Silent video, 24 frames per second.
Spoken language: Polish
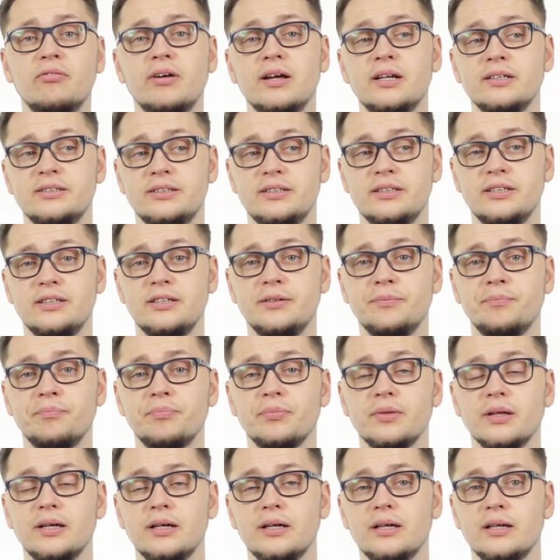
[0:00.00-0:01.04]
wersji
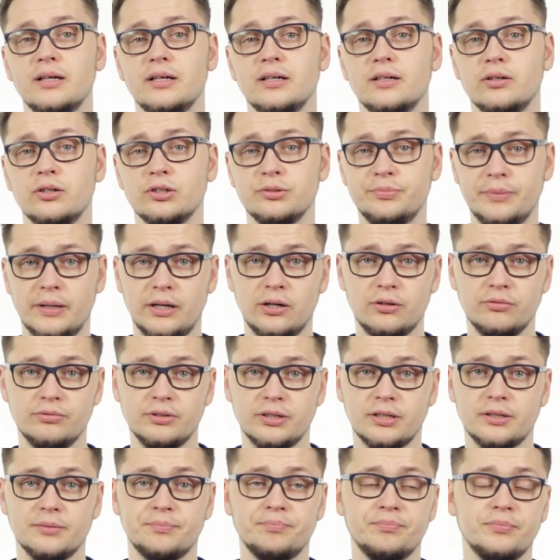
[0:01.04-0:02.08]

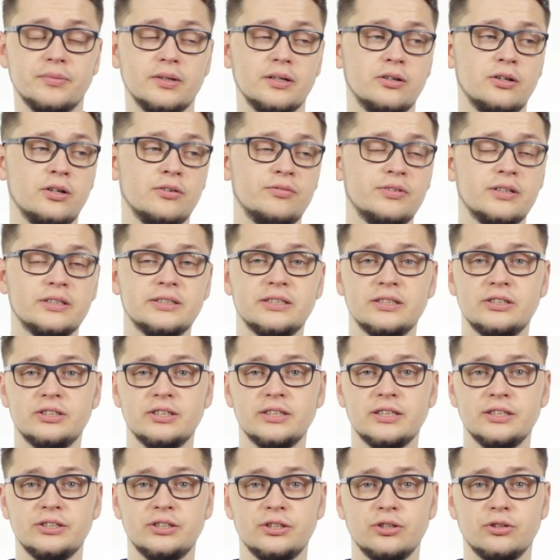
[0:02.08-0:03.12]
rozmiarowych. Rower
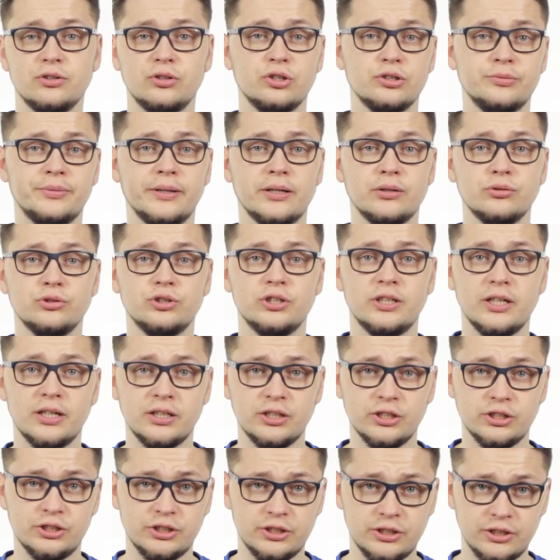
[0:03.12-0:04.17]
zaczyna się od rozmiaru
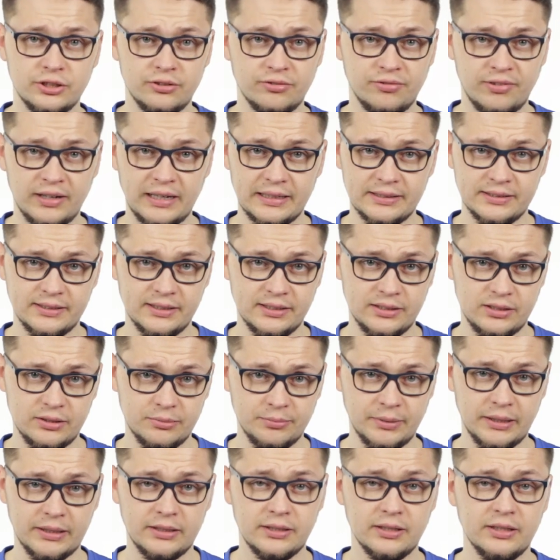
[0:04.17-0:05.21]
42
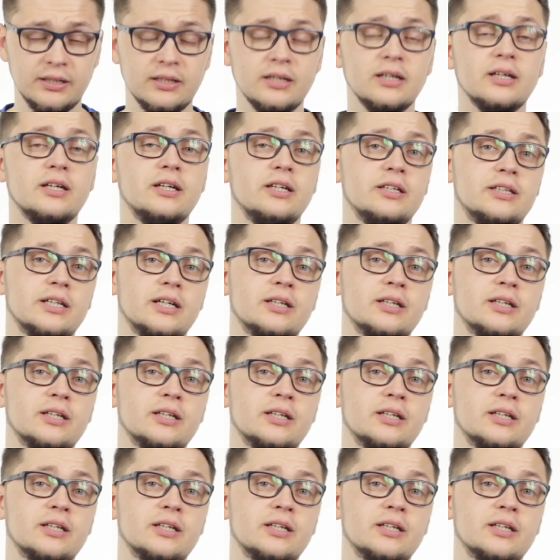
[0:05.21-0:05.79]
cm i